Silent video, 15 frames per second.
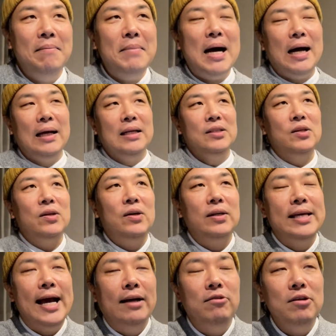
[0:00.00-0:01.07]
まあ、その
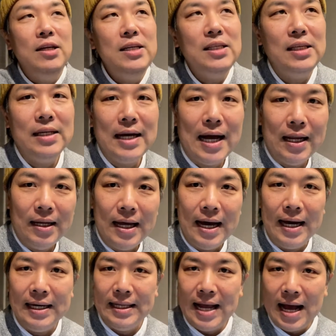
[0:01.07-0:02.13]
100日間の
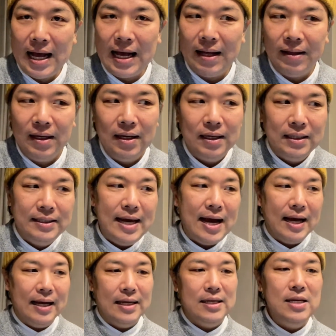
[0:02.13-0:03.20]
間、
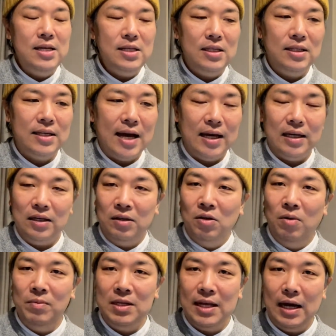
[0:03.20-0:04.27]
じゃあ一切
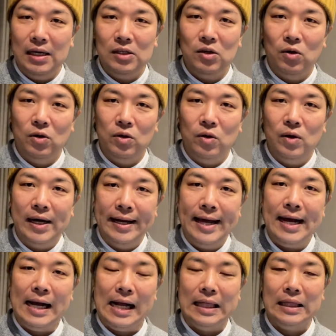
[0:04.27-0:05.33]
飲みたい衝動が
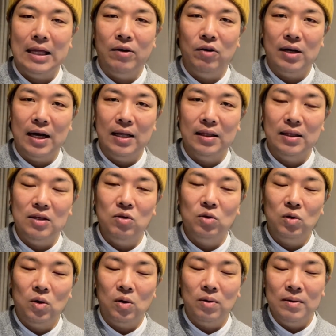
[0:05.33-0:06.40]
なかったのかっていう
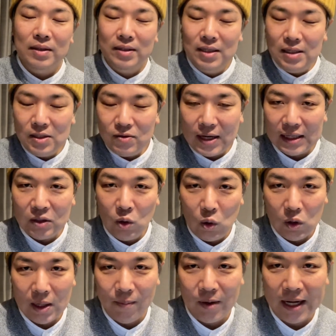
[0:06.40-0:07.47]
と実は
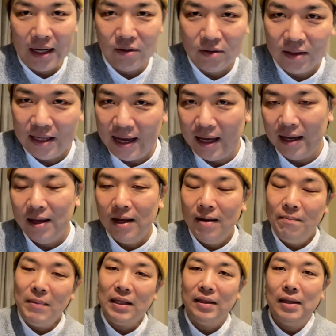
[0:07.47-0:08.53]
そうでもなくて
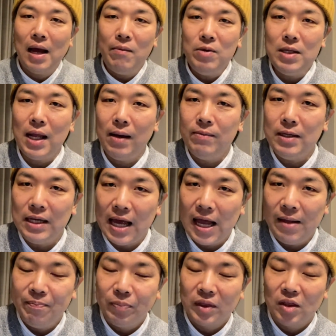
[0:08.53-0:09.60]
たびたび
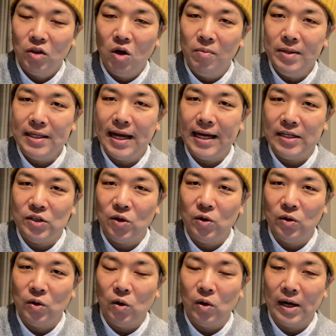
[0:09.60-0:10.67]
ね飲みたい
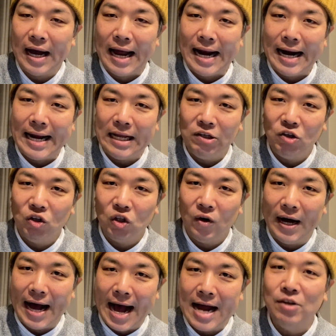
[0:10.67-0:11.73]
衝動駆られること
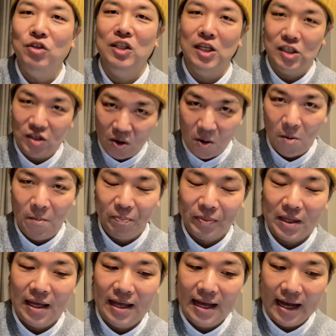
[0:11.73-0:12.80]
はあるんですよ
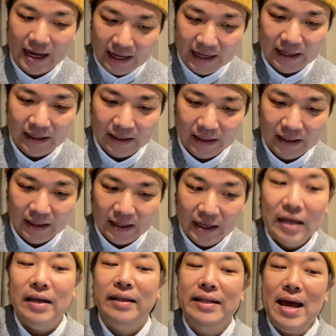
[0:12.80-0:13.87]
はい
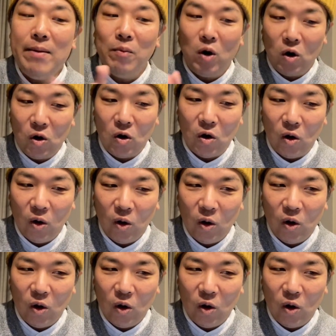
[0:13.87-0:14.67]
でも